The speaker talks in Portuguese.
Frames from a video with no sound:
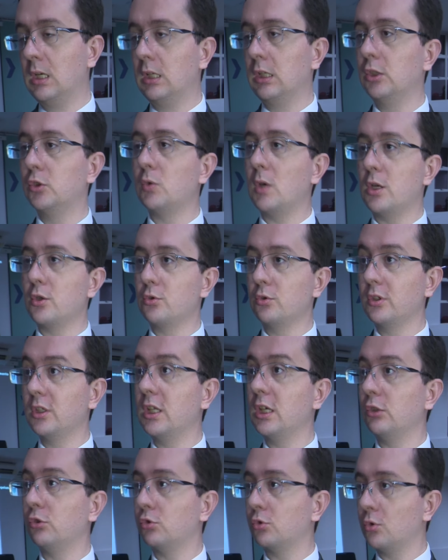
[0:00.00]
Isso ajuda
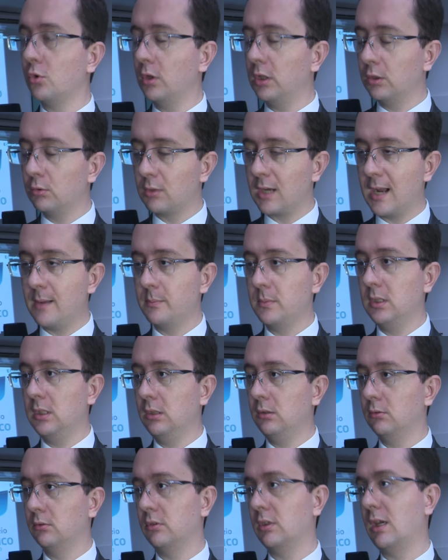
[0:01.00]
na escolha do caminho.